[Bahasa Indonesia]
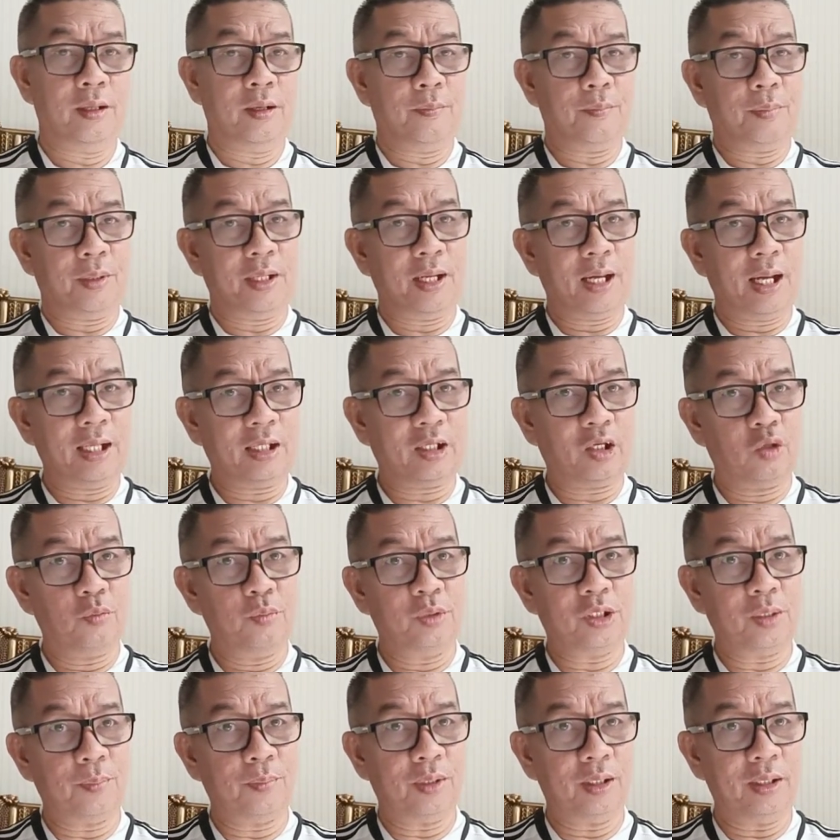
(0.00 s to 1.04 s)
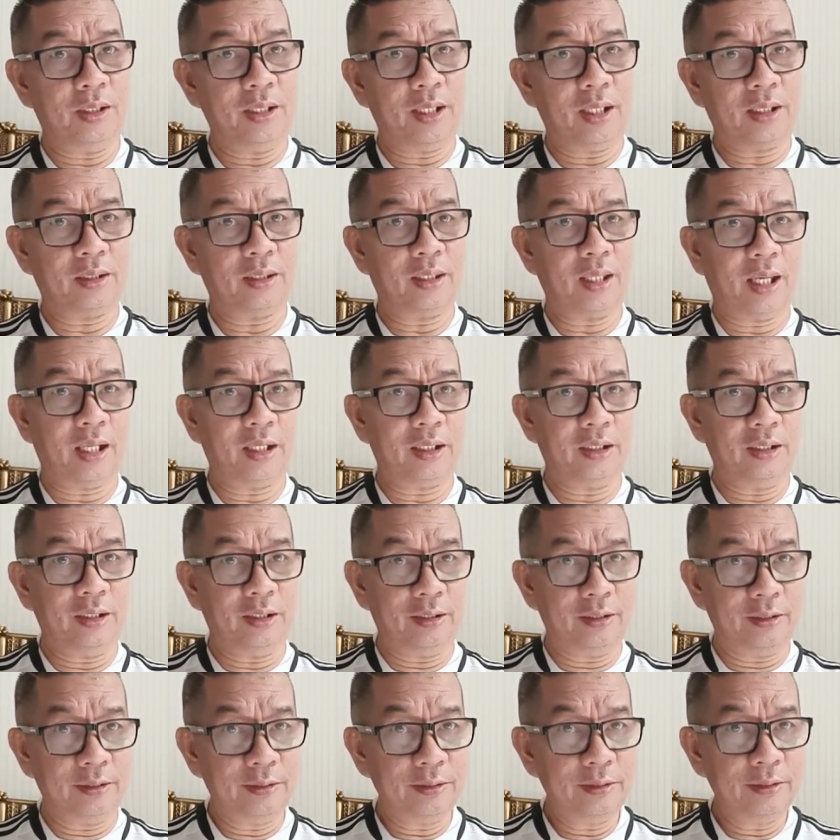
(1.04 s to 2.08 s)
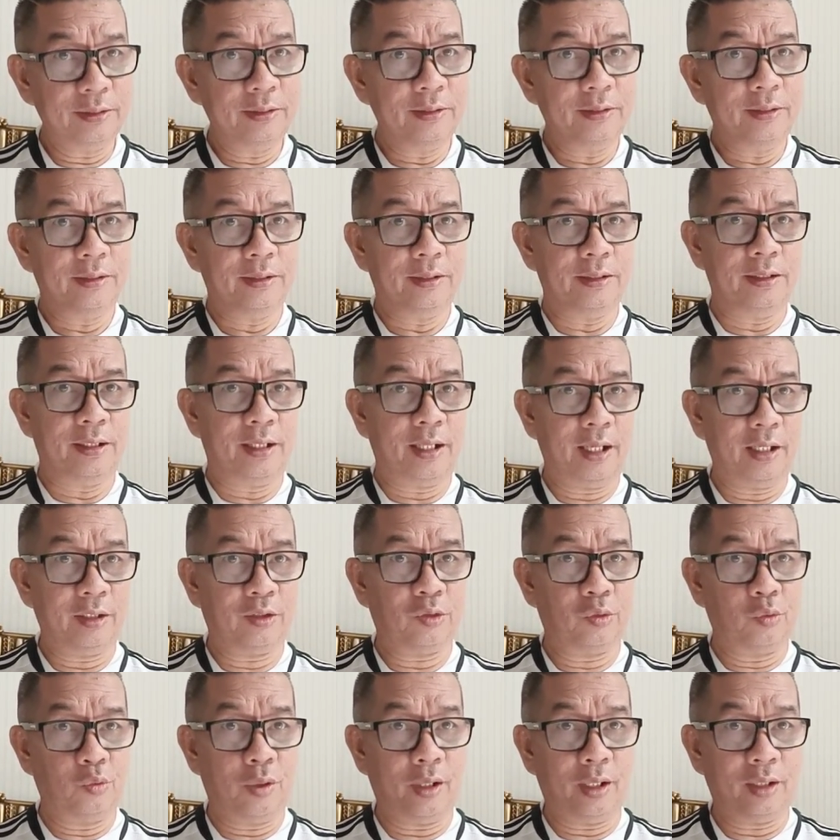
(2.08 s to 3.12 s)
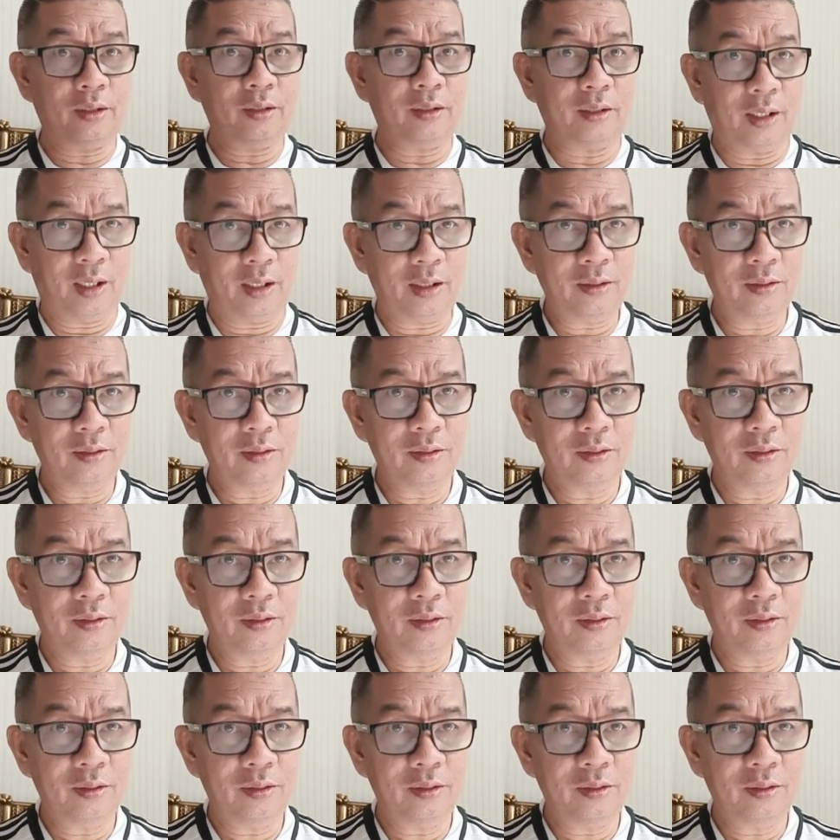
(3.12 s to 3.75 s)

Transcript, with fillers: Padahal kalau bisa melihat dari eh, head to head ya